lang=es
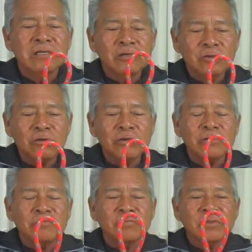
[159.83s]
Y hoy,
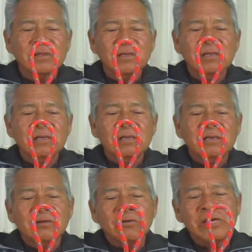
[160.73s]

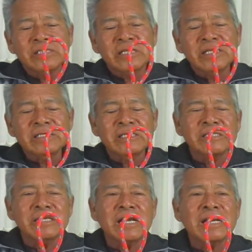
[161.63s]
con esta
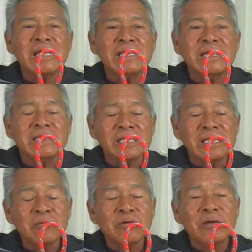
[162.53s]
necesidad grande que
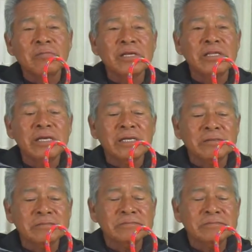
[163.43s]
tenemos de aprender